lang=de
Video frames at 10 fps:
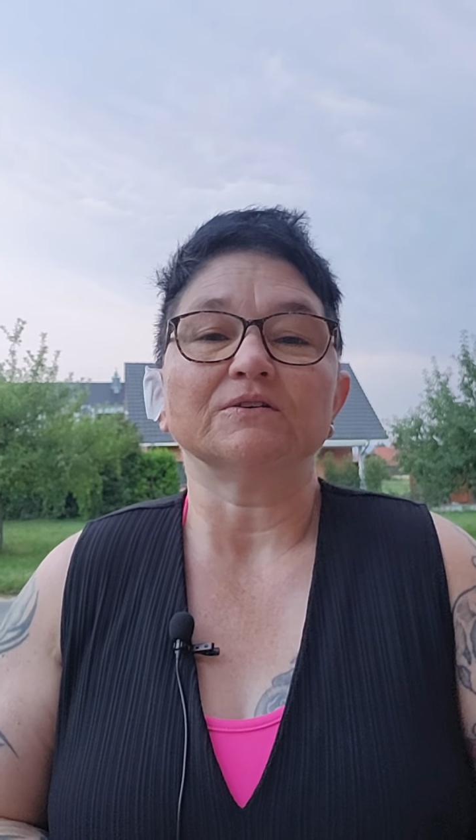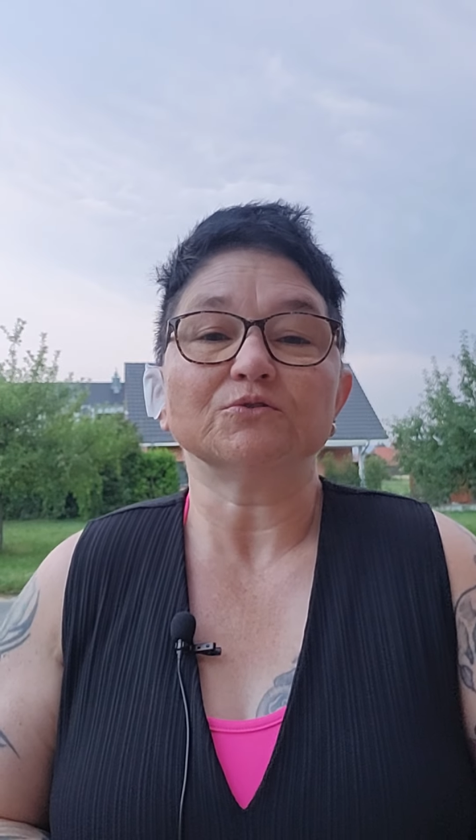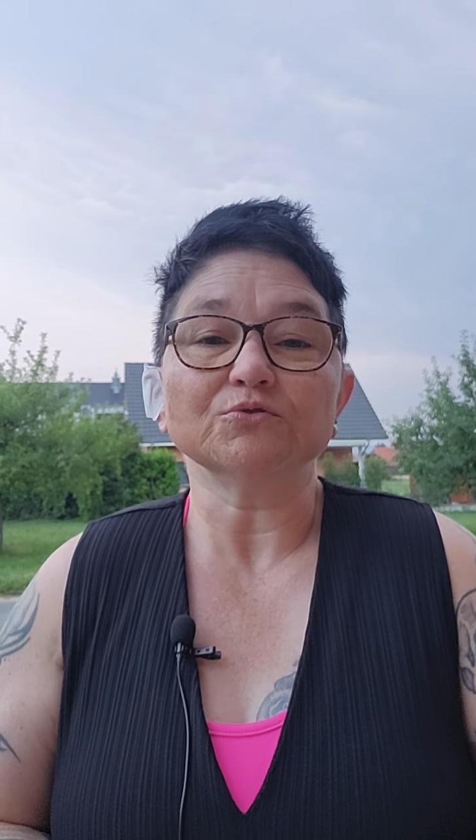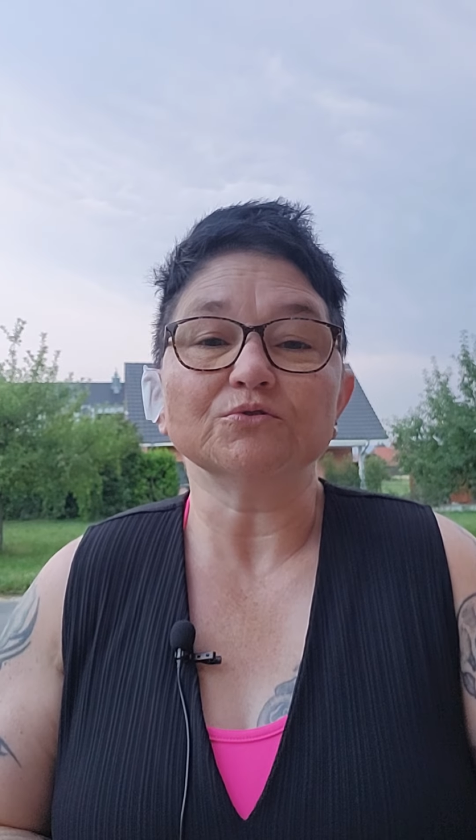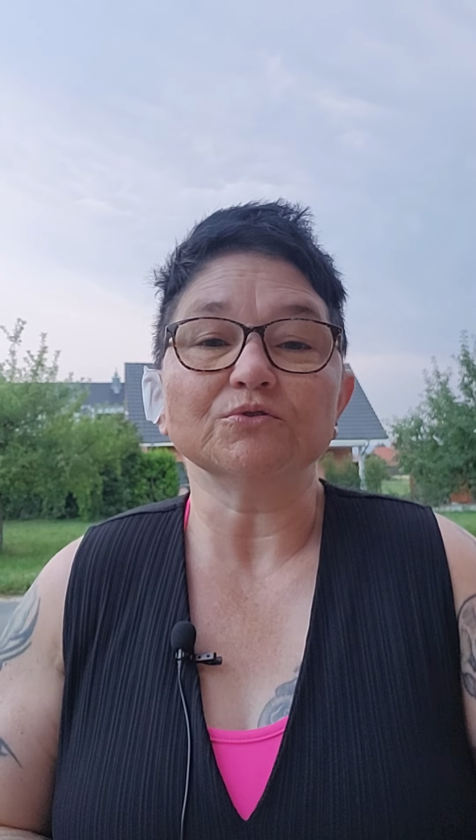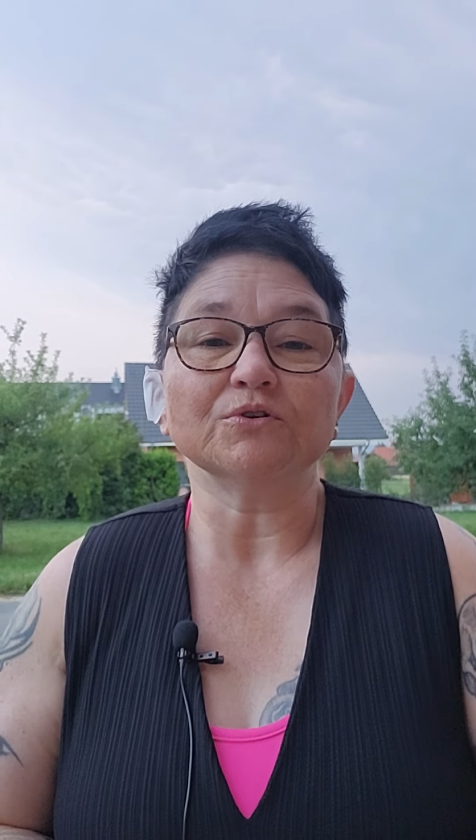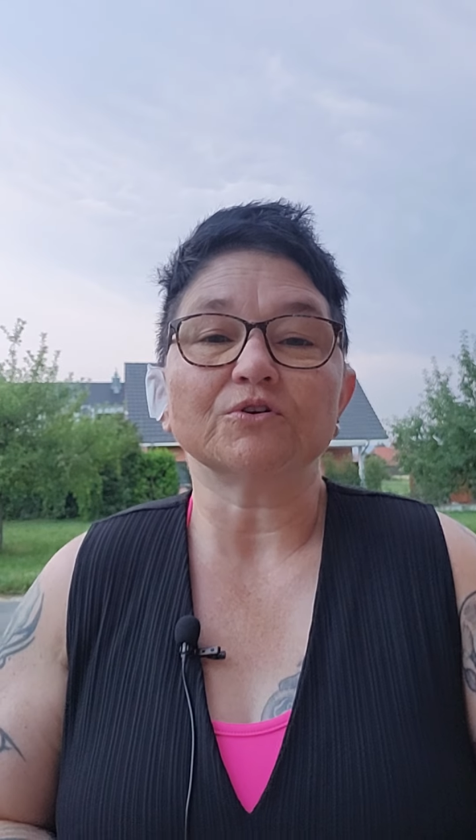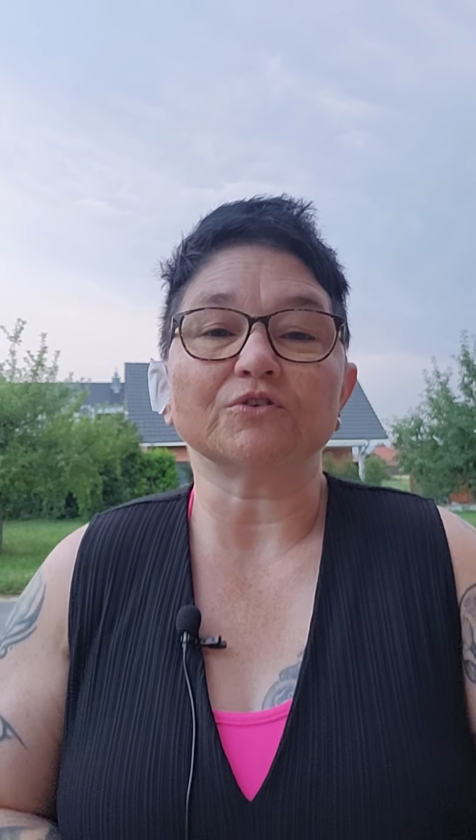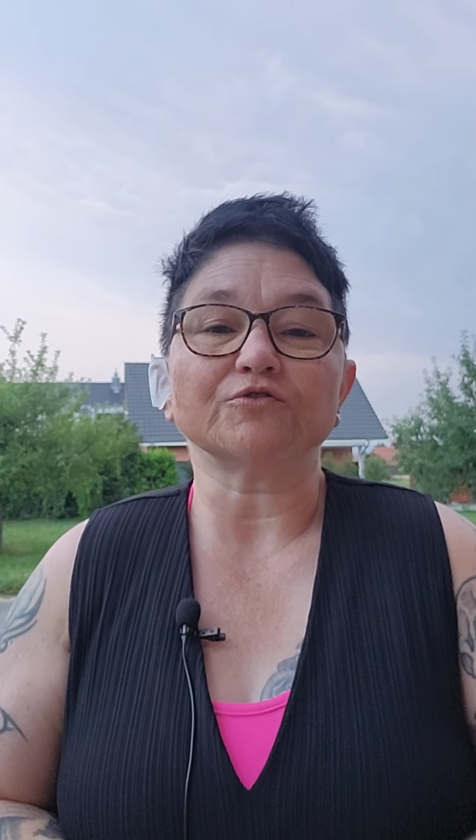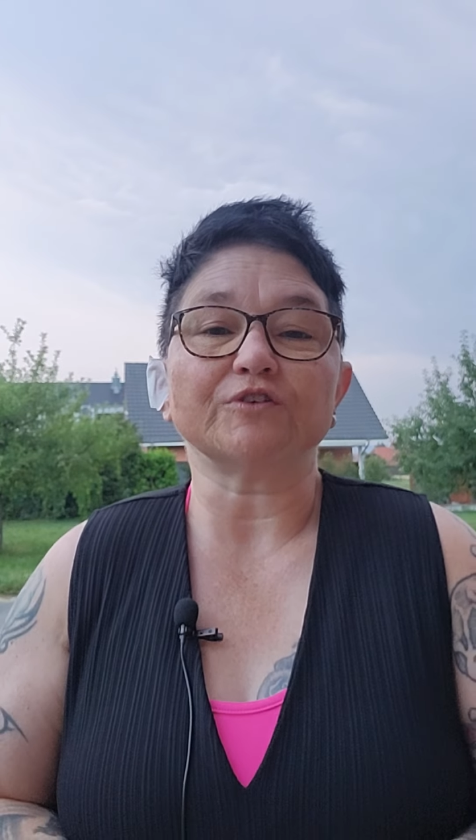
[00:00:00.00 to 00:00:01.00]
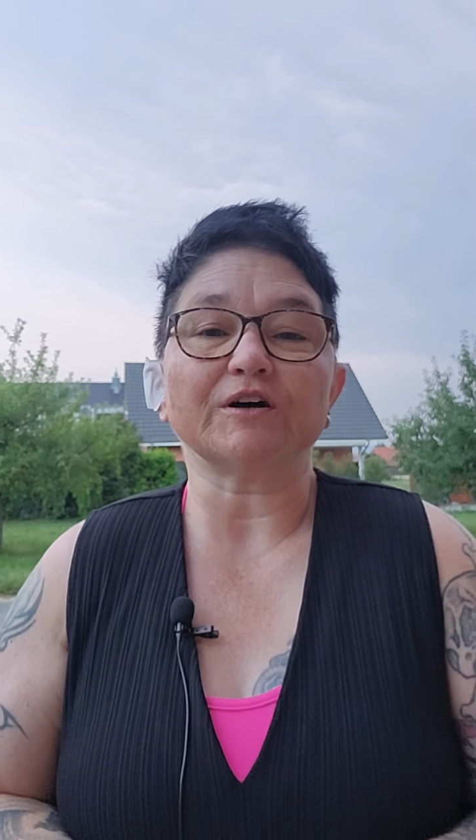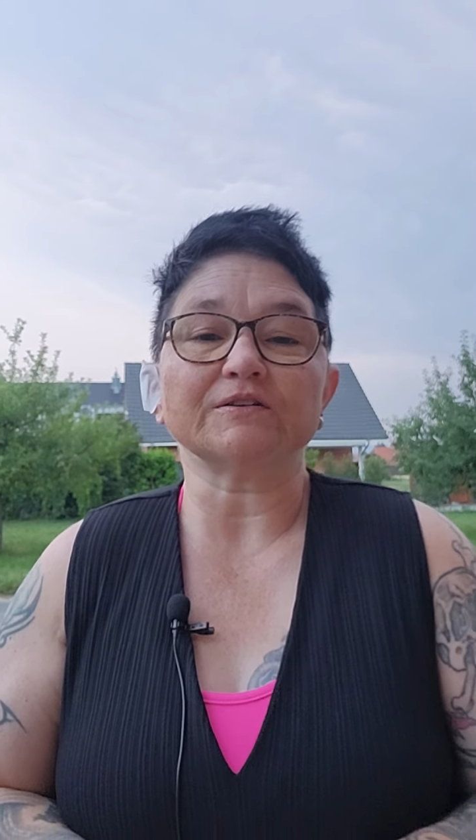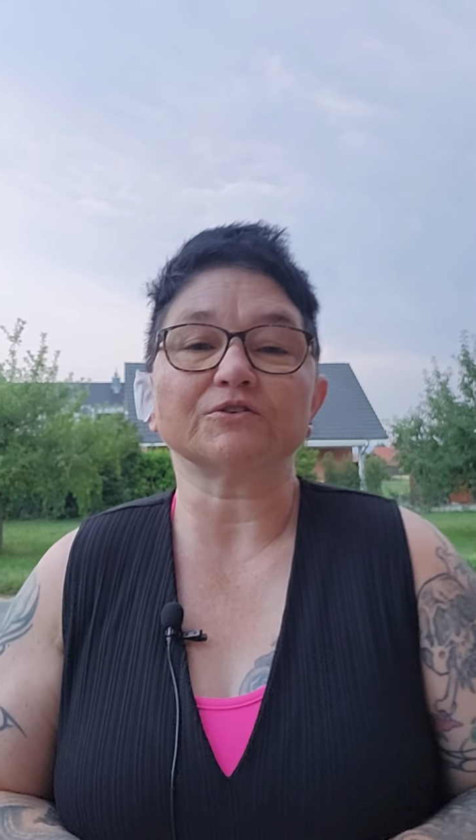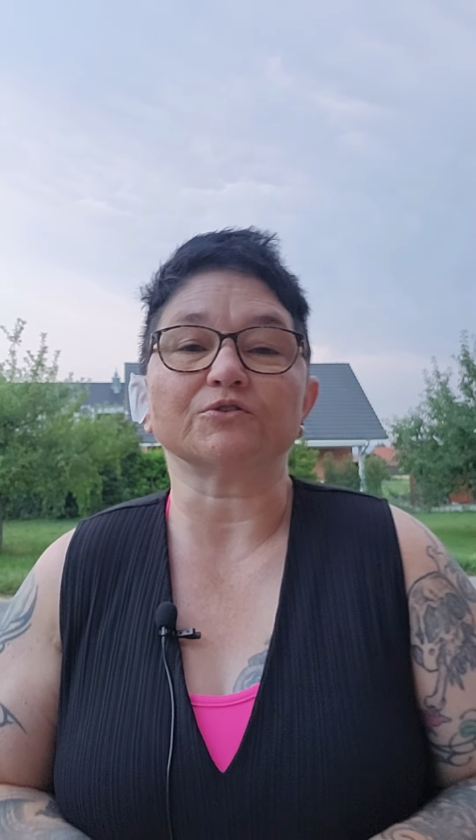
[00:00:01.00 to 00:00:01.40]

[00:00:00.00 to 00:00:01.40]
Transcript: Du, Gott Vater,